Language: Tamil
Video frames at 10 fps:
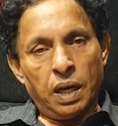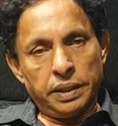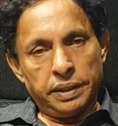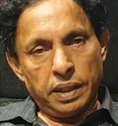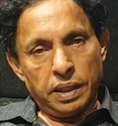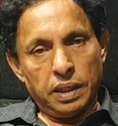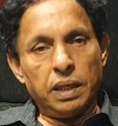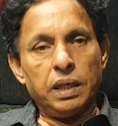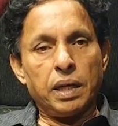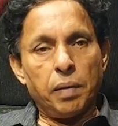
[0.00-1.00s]
அந்த
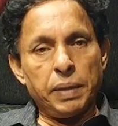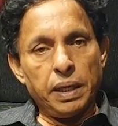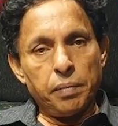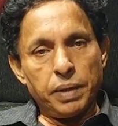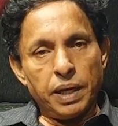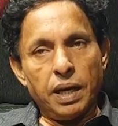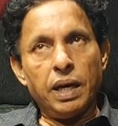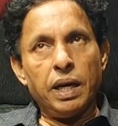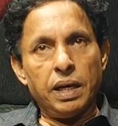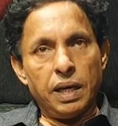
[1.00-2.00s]
ரமணியம்மா
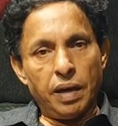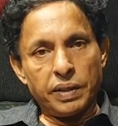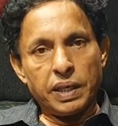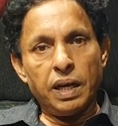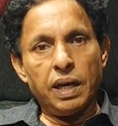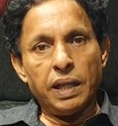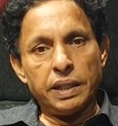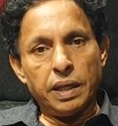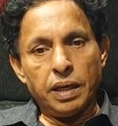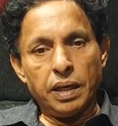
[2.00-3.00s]
அவர்கள் அந்த